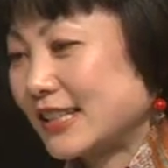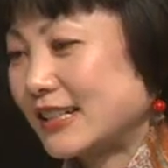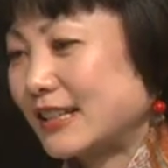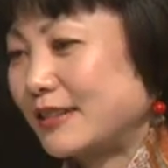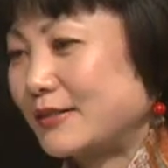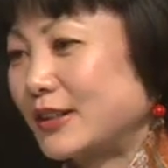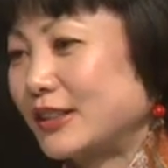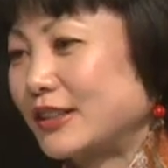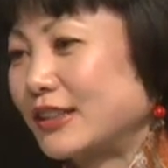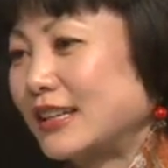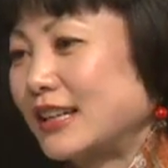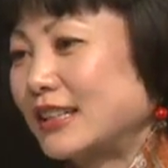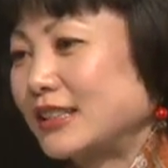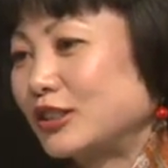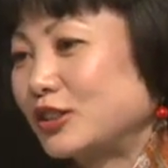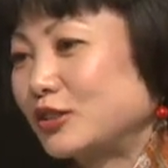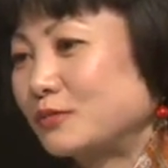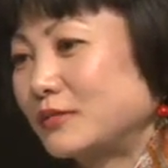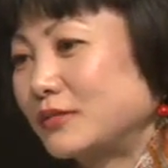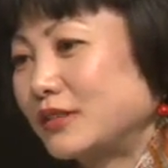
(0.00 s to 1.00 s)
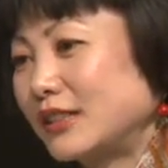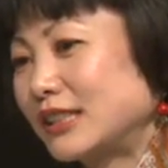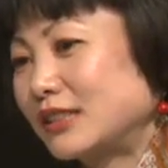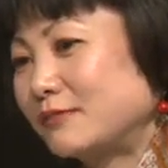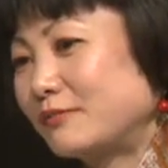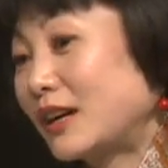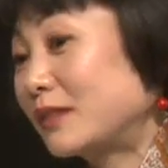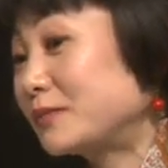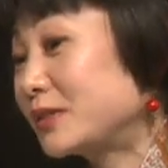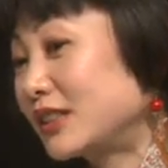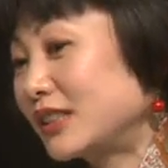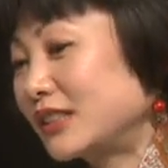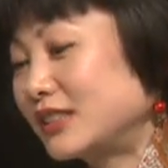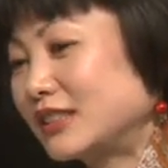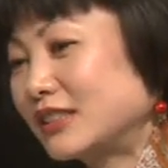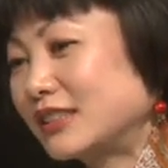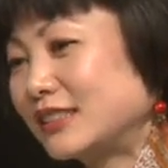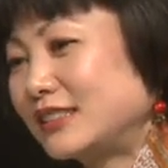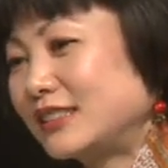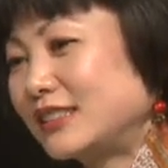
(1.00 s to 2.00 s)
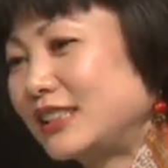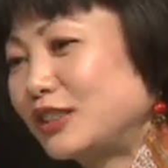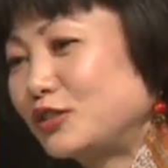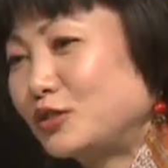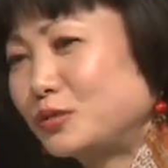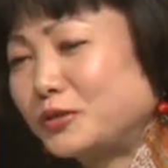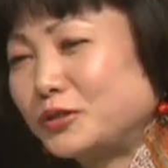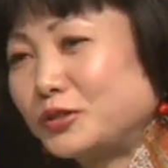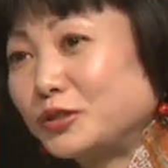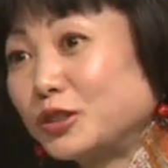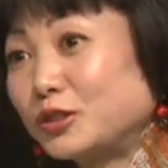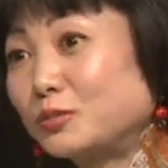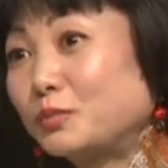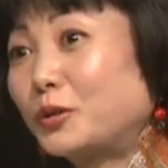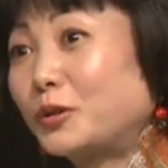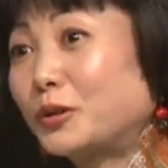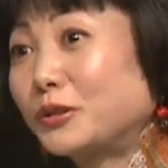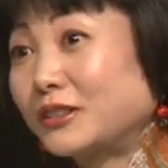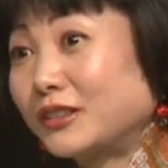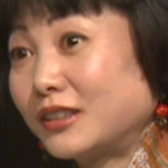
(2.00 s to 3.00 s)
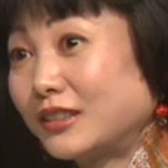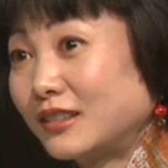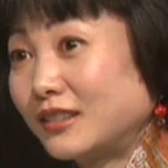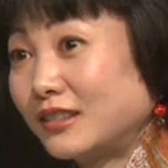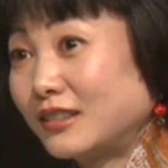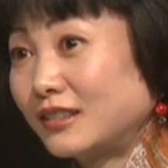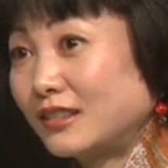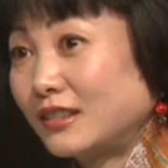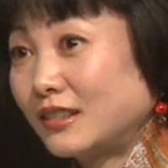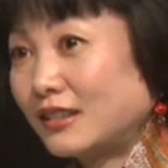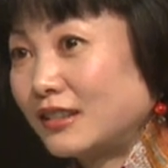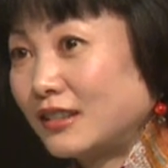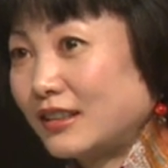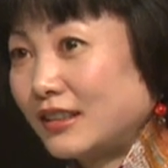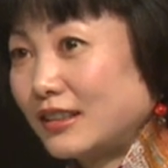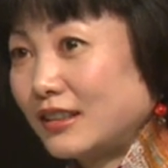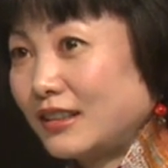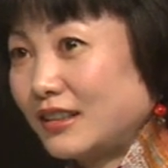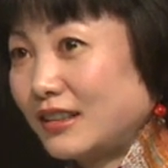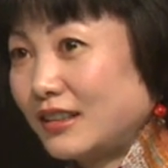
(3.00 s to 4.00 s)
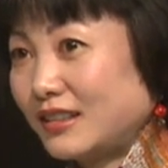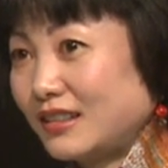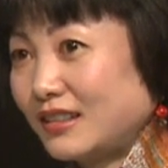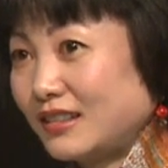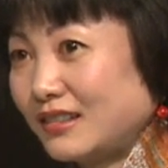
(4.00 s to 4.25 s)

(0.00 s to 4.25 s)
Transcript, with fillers: говоря, я, не, я вообще не, не люблю спорт. И,